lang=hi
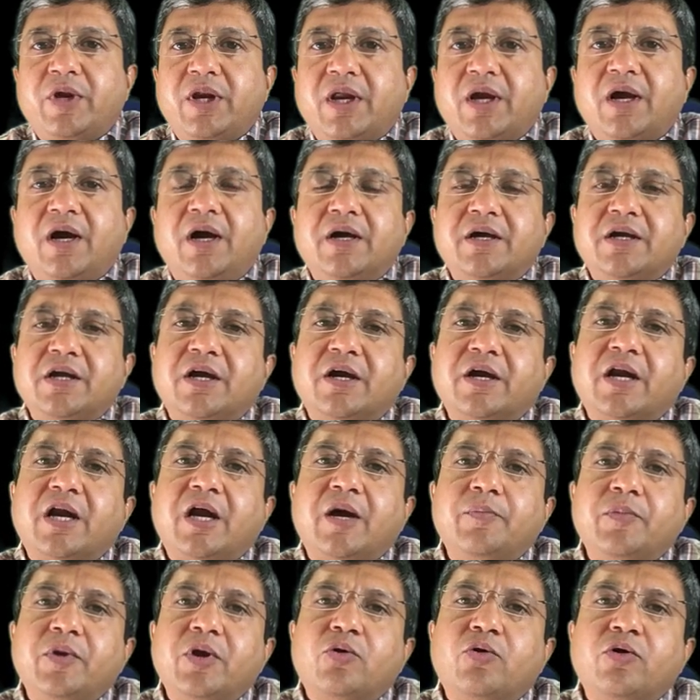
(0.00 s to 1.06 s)
मैंने कहा कि अगर
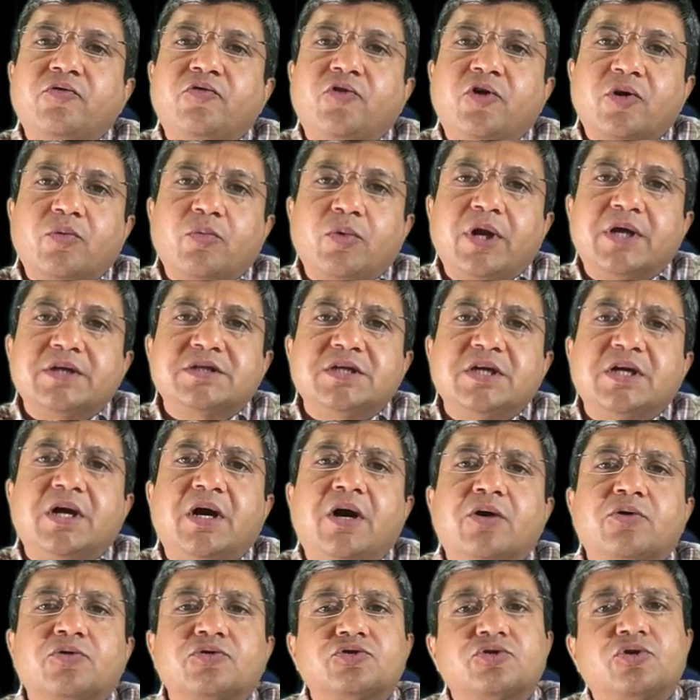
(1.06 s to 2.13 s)
आपने कोई फार्मूला
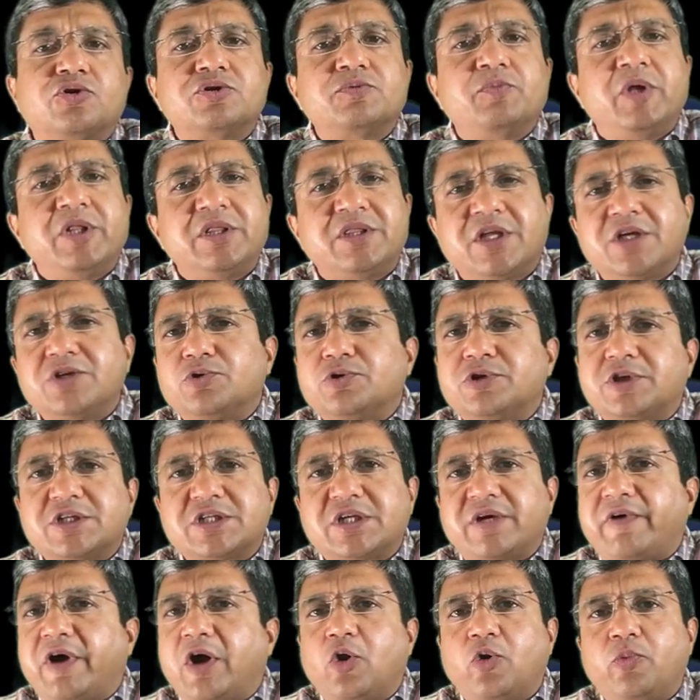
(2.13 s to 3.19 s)
सीखा और उसको मिलते जुलते
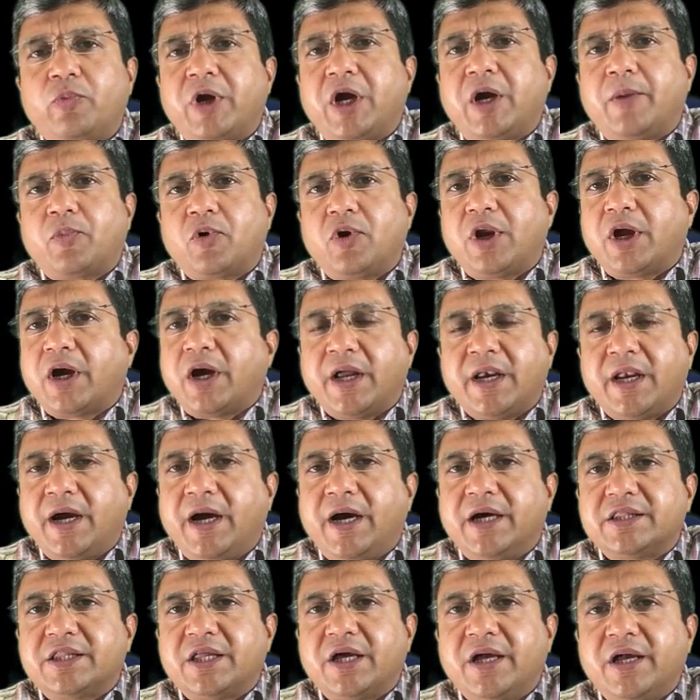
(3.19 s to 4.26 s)
सवालों में आपको लगाना
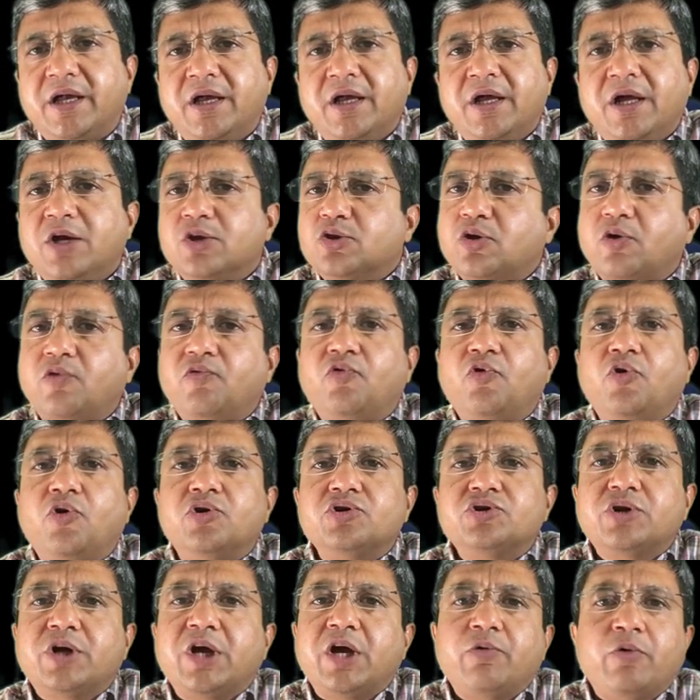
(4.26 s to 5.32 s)
आता है तो वो
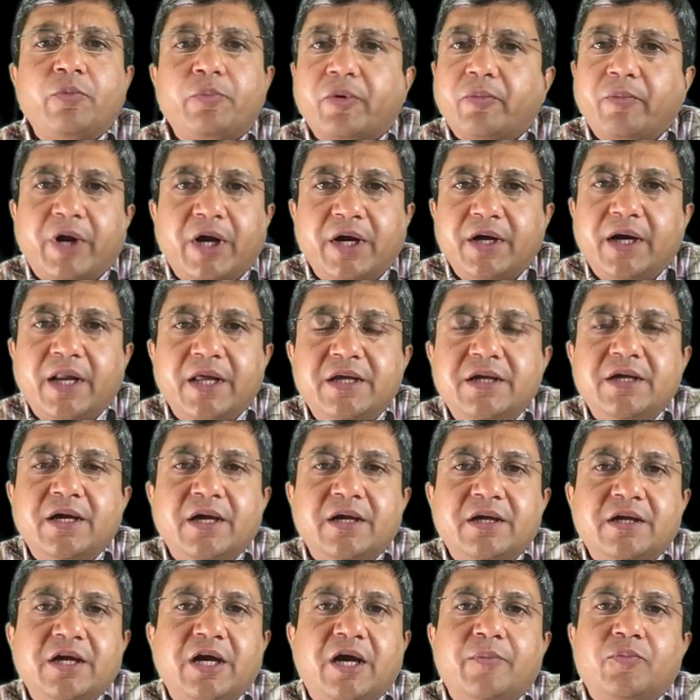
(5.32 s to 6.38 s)
जो है वो प्रमाण नहीं
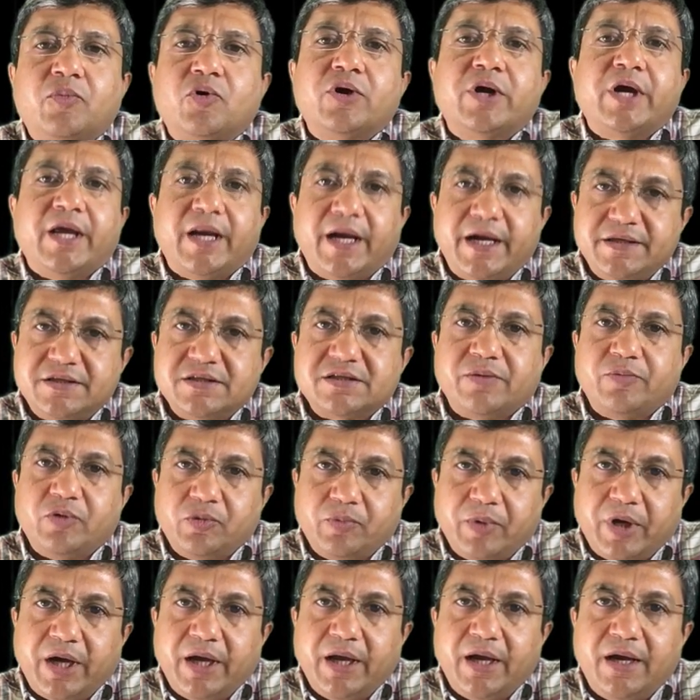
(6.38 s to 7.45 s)
है कि आपको गहराई से समझ
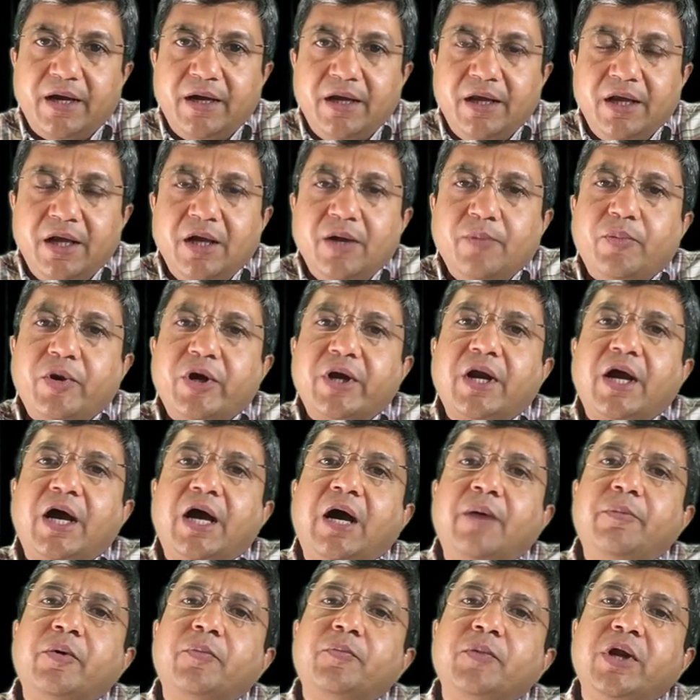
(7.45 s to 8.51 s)
में आया पर
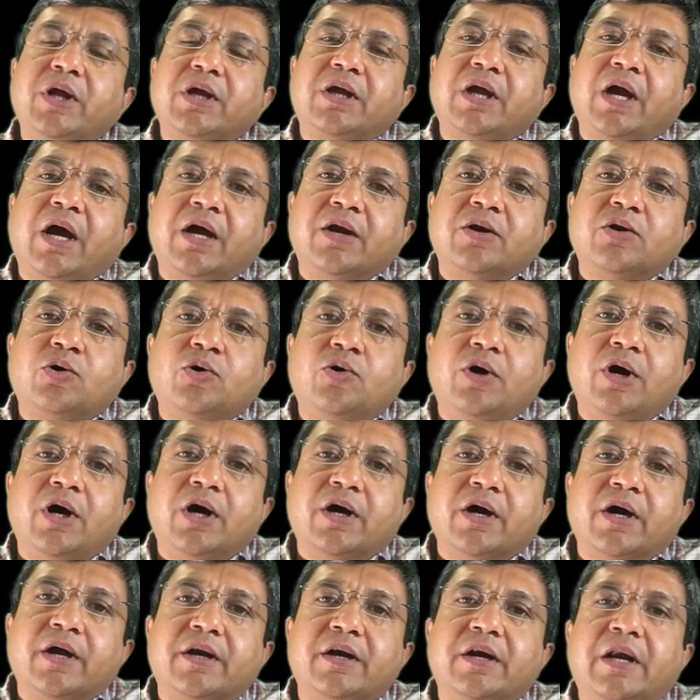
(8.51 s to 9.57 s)
आप अपने ज्ञान को
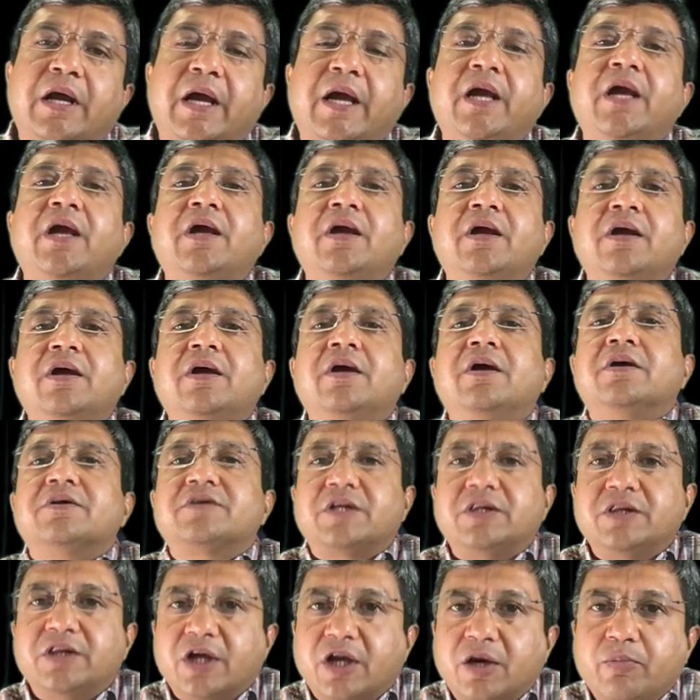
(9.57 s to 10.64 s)
अगर नए
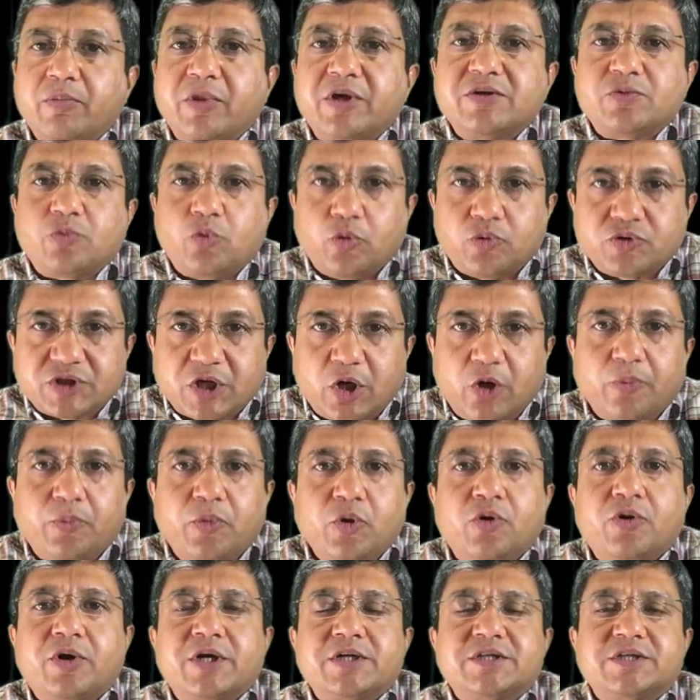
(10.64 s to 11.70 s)
संदर्भ में उसका
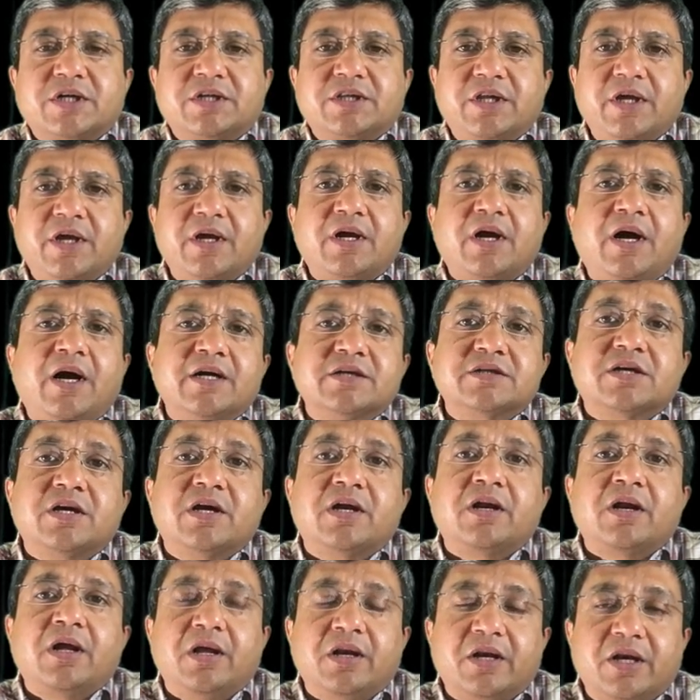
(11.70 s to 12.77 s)
उपयोग कर सकते हैं
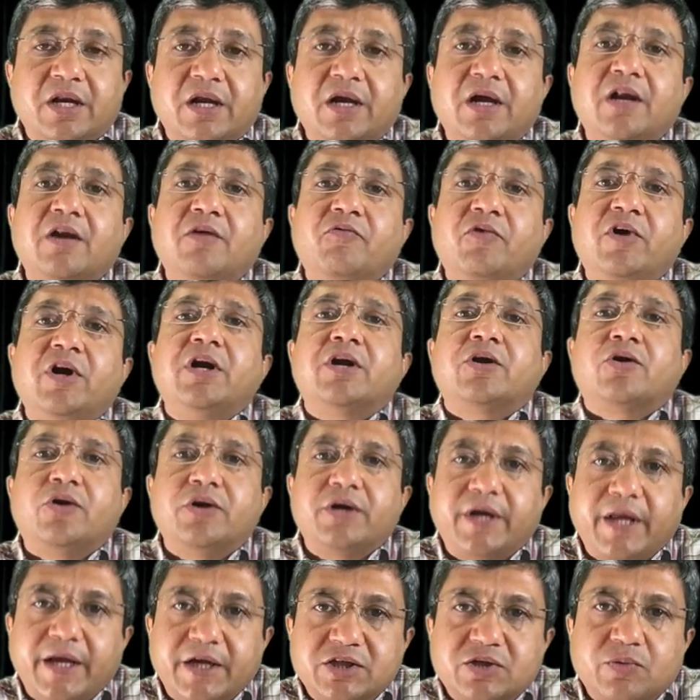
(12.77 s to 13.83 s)
खासकर रियल वर्ल्ड
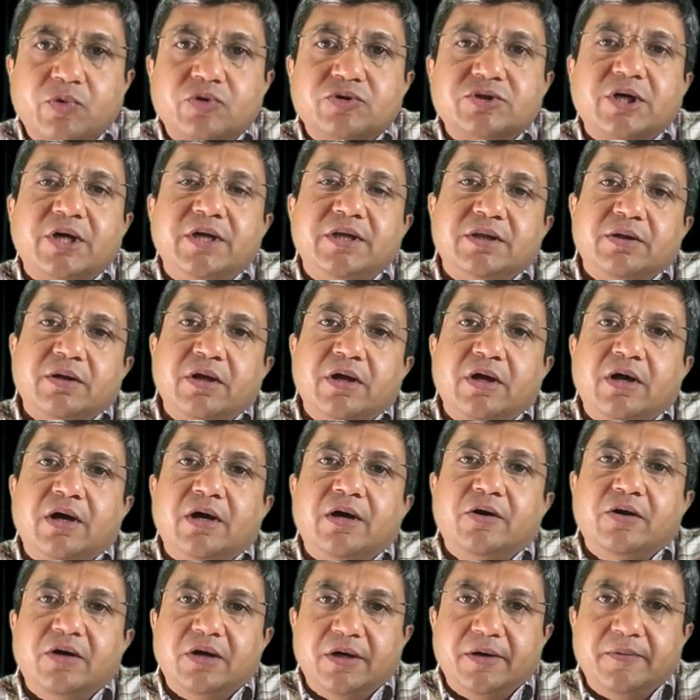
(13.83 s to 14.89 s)
कॉन्टेक्स्ट में
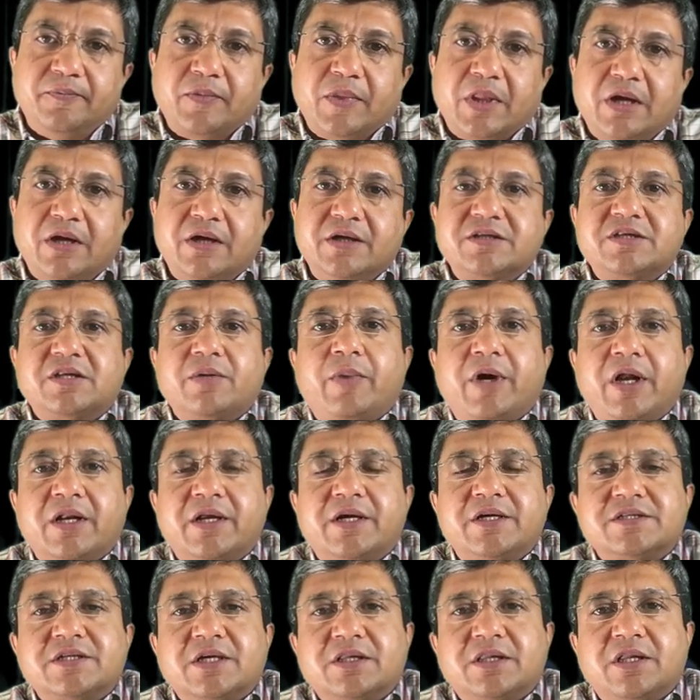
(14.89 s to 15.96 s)
उसका इस्तेमाल
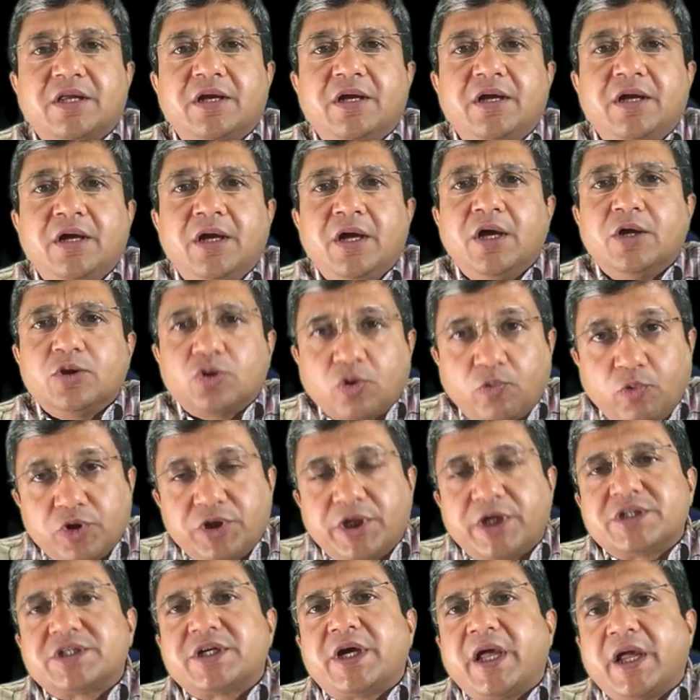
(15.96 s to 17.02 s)
कर सकते हैं तो वो
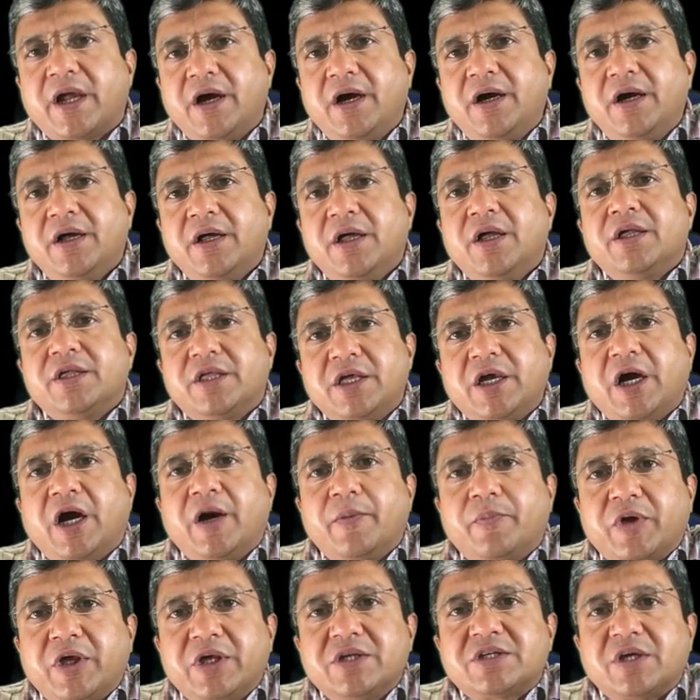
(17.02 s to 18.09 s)
दर्शाएगा कि
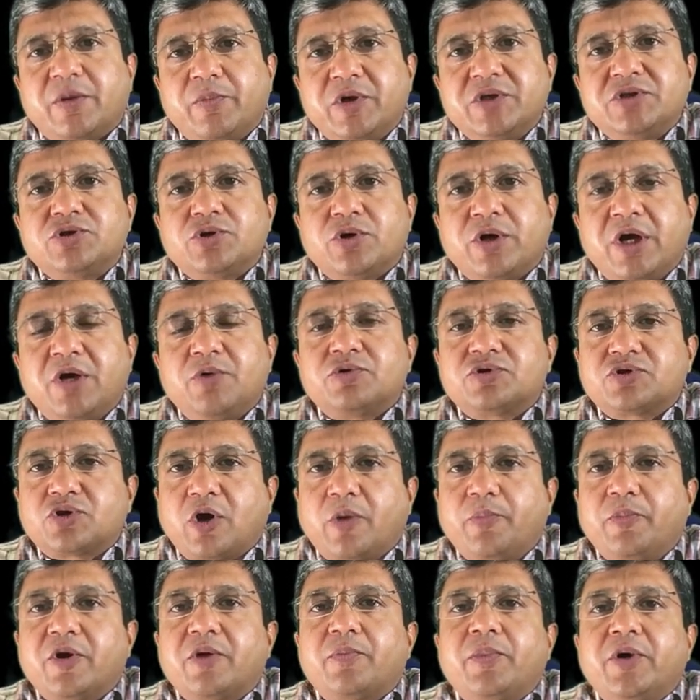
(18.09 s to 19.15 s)
आपकी समझ जो है उस
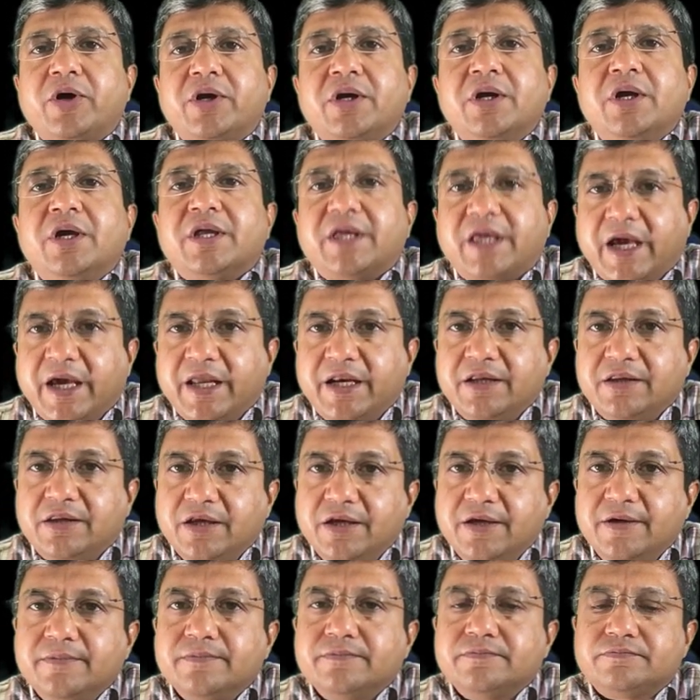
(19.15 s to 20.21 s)
टॉपिक पर गहरी
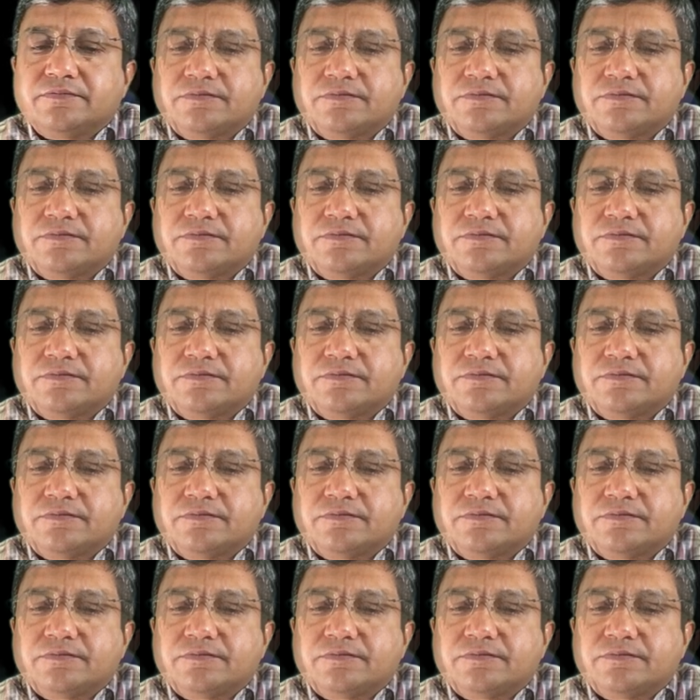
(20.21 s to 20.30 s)
थी